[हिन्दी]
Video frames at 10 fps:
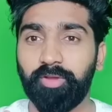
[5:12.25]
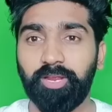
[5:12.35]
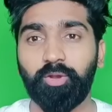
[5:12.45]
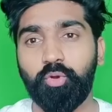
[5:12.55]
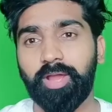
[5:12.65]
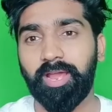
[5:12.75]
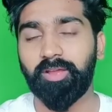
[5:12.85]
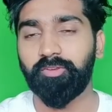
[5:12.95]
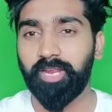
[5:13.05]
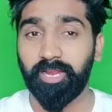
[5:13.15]
ये वही लोग
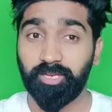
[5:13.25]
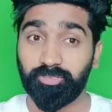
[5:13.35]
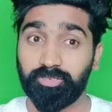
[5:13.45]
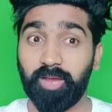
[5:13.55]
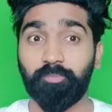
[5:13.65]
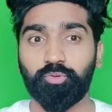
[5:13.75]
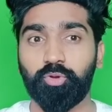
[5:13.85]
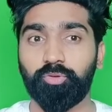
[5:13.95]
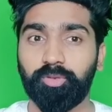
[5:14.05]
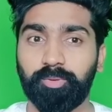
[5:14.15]
हैं ये इस्लाम
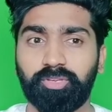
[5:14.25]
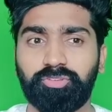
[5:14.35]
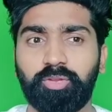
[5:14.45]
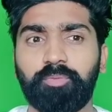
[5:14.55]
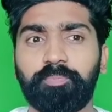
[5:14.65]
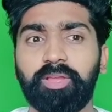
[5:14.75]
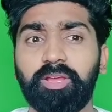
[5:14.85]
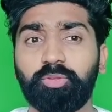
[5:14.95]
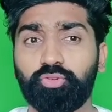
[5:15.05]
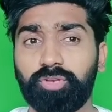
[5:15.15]
उनको जबरदस्ती
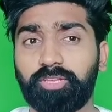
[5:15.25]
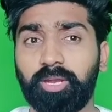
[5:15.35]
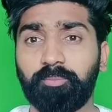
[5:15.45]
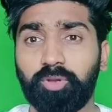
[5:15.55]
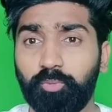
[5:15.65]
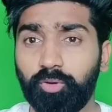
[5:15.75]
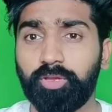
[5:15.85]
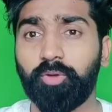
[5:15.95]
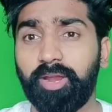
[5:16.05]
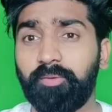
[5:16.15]
दूसरा धर्म
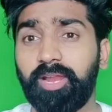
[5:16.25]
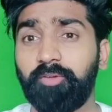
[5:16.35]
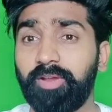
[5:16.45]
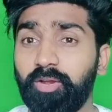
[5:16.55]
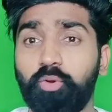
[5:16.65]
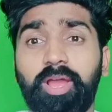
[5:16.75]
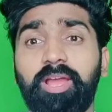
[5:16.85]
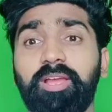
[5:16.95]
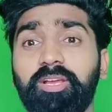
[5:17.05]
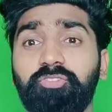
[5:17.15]
कबूल करवाने वाले वही लोग
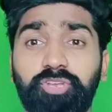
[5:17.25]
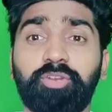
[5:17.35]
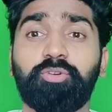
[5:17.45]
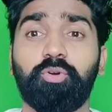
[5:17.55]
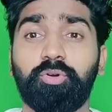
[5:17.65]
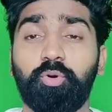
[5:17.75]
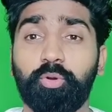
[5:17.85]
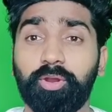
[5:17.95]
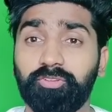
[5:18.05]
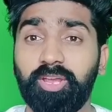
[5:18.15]
हैं जिनको
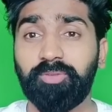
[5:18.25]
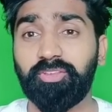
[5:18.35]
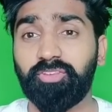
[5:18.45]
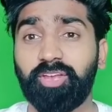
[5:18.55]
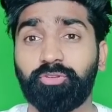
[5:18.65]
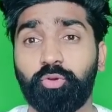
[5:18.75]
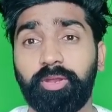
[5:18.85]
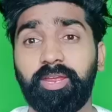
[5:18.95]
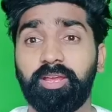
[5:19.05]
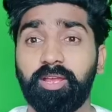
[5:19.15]
औरंगजेब जैसे
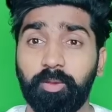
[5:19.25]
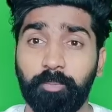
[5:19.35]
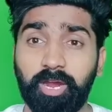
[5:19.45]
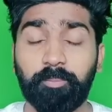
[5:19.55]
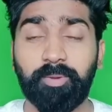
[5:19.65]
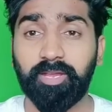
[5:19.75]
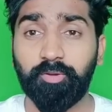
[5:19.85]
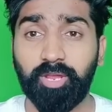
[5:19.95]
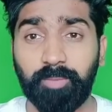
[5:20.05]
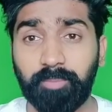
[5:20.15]
शासकों ने पकड़ पकड़
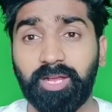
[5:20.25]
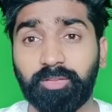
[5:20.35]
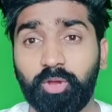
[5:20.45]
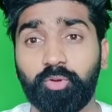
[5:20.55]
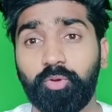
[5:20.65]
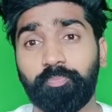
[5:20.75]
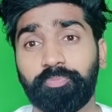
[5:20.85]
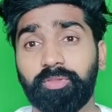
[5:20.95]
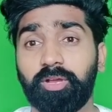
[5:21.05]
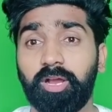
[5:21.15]
के उनके बाप दादाओं को